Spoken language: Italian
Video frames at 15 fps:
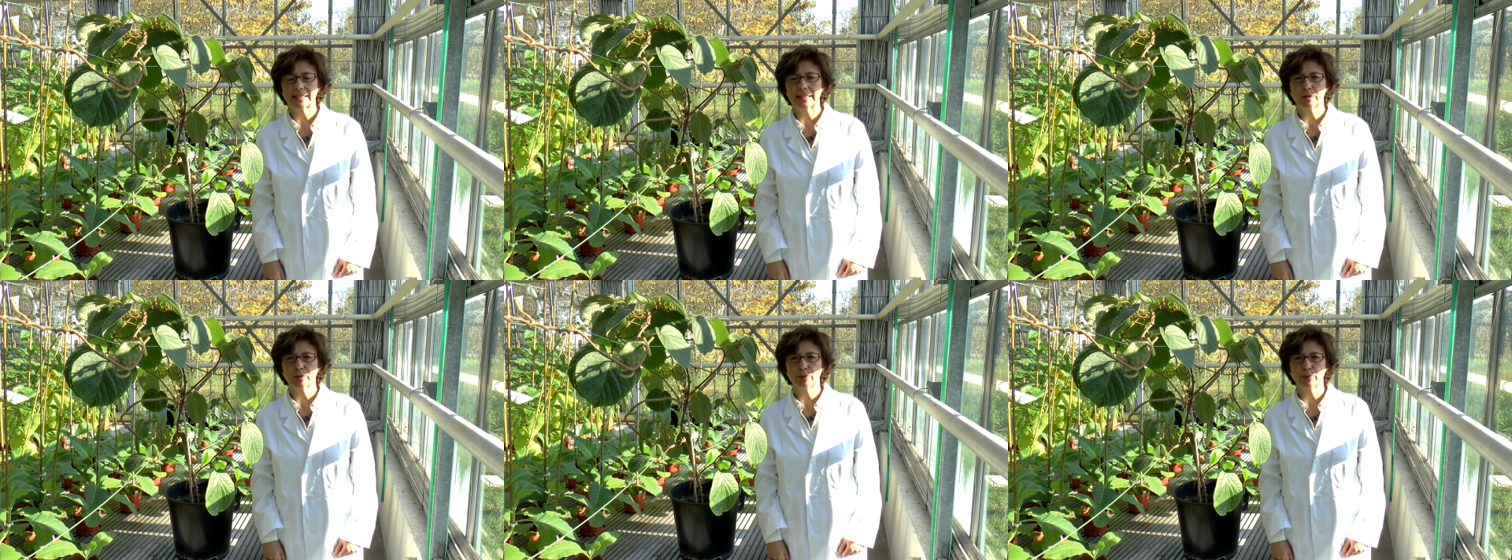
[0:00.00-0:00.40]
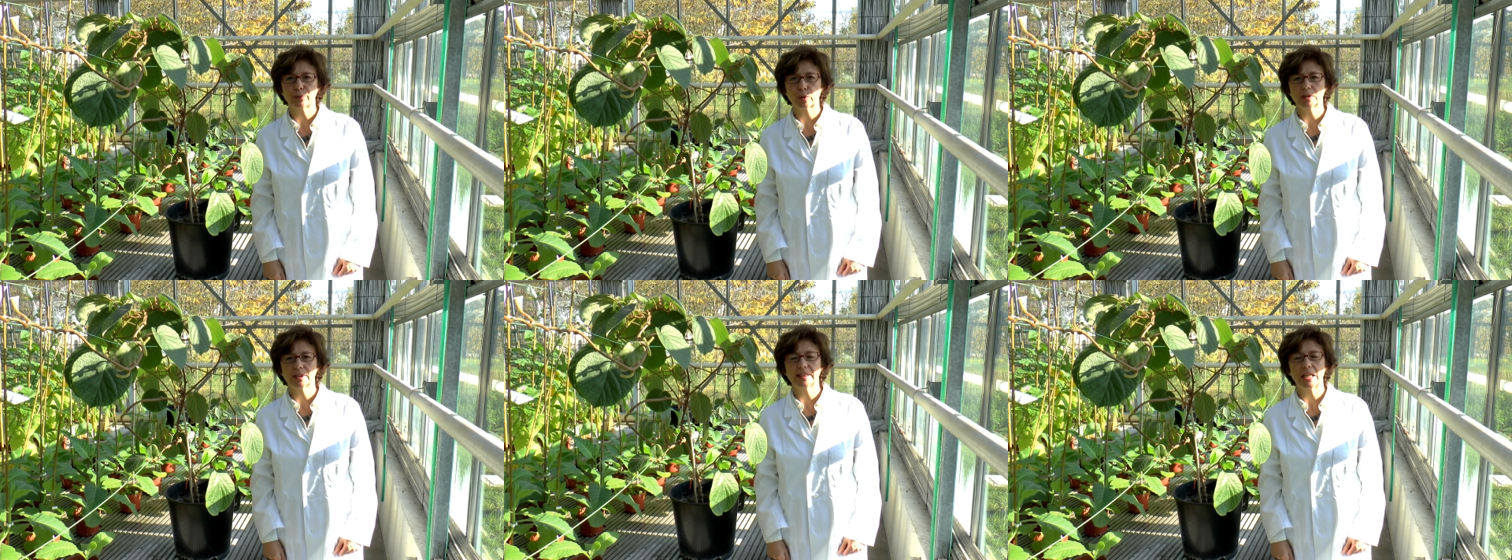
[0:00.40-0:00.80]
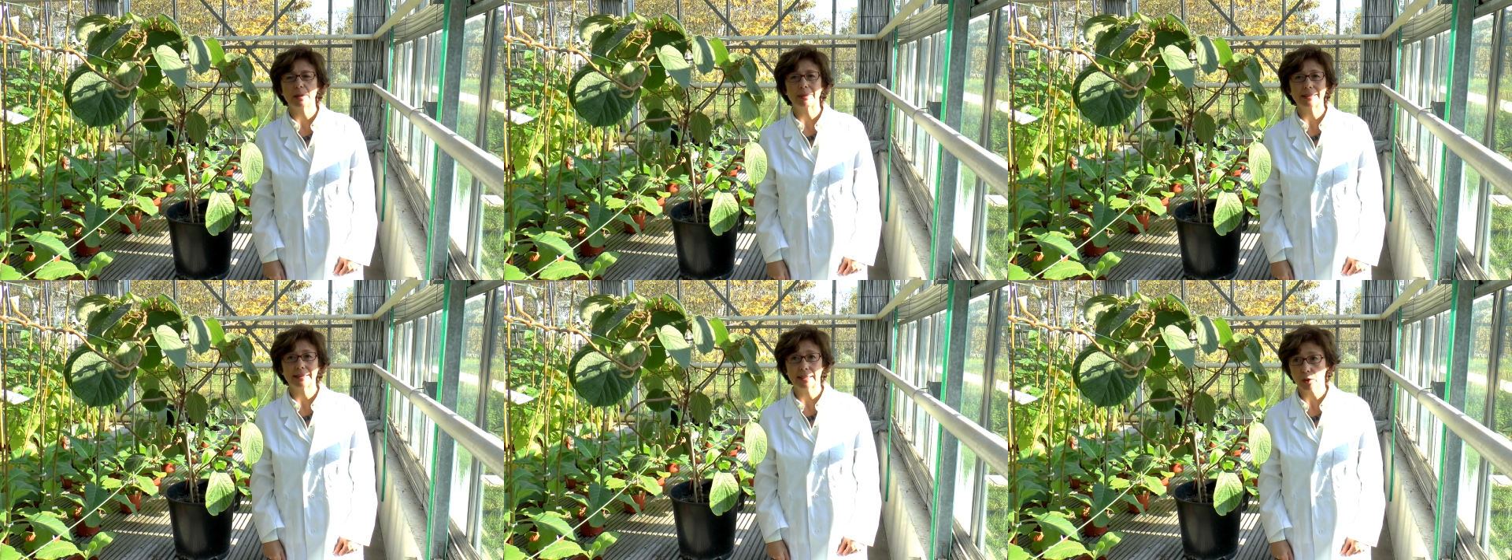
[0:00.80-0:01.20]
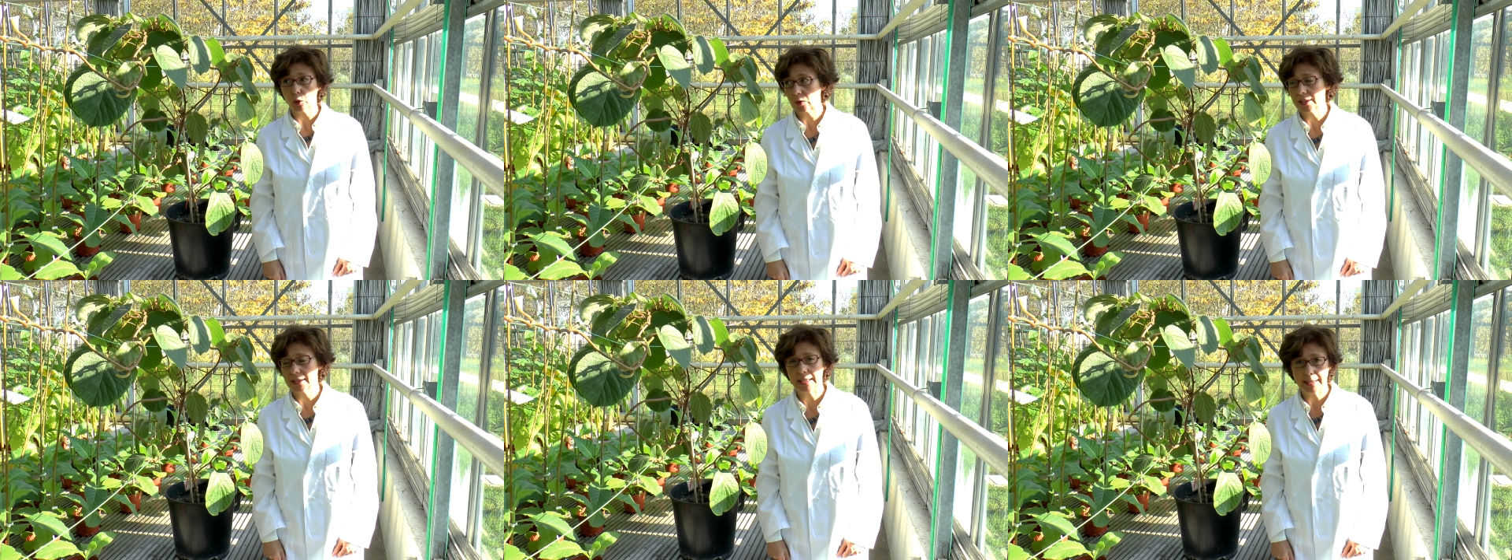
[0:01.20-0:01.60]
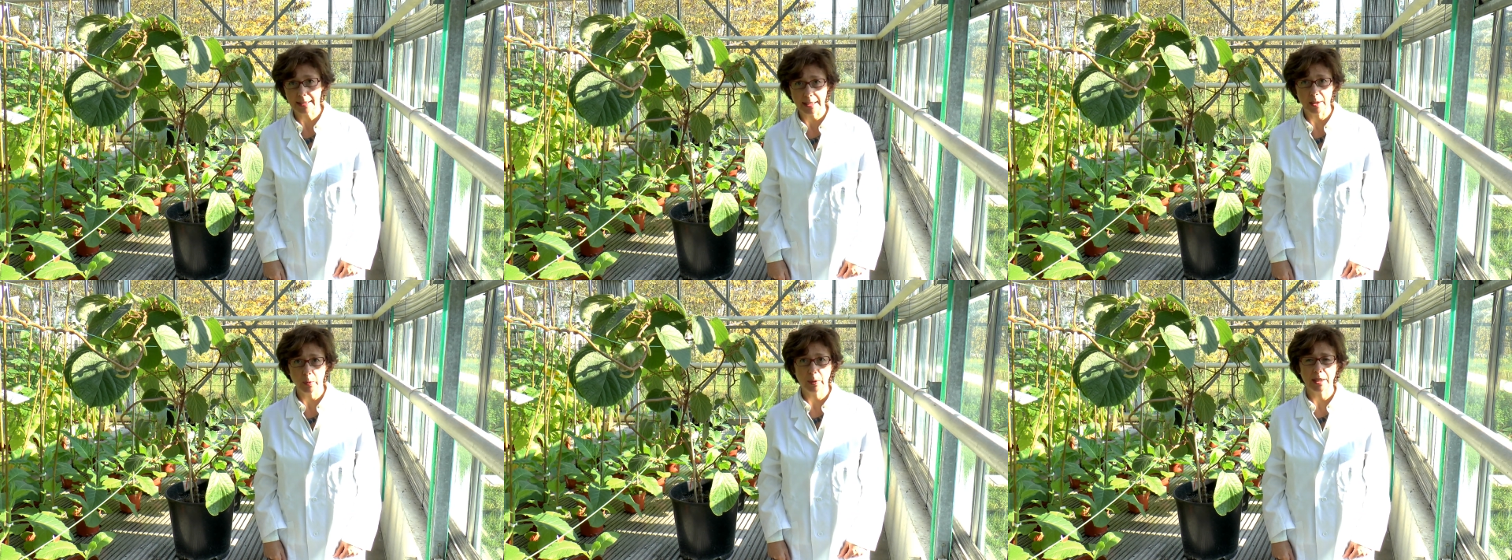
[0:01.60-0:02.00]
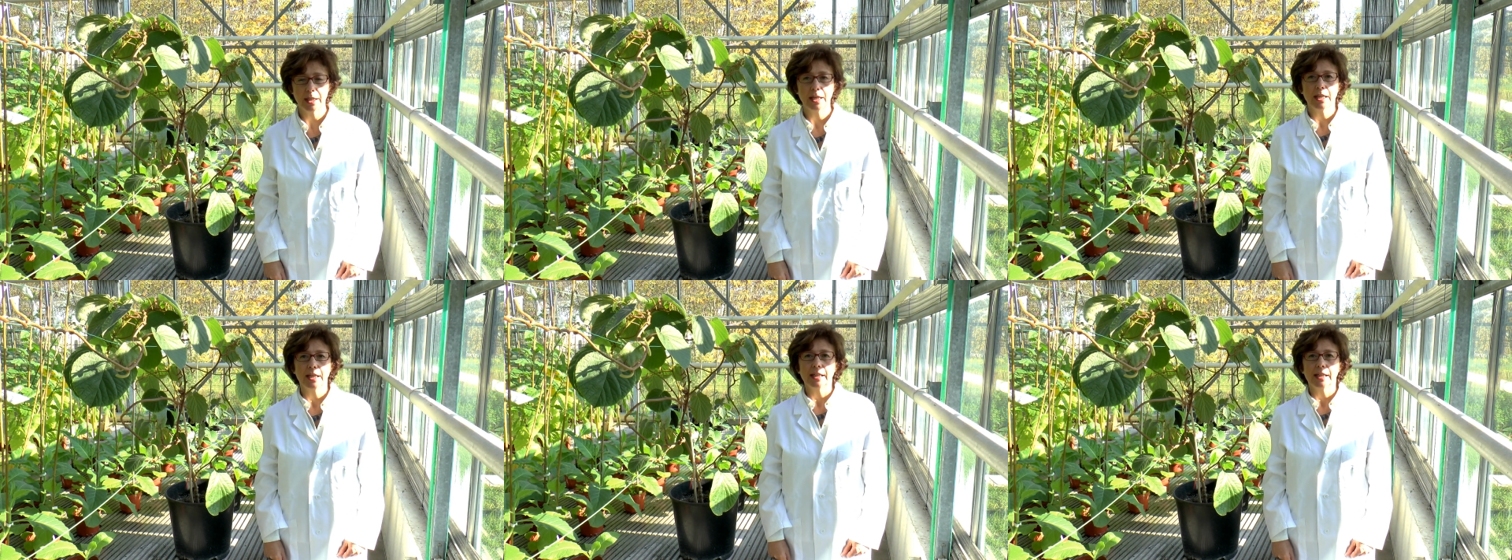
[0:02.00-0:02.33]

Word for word: nei confronti della batteriosi del kiwi.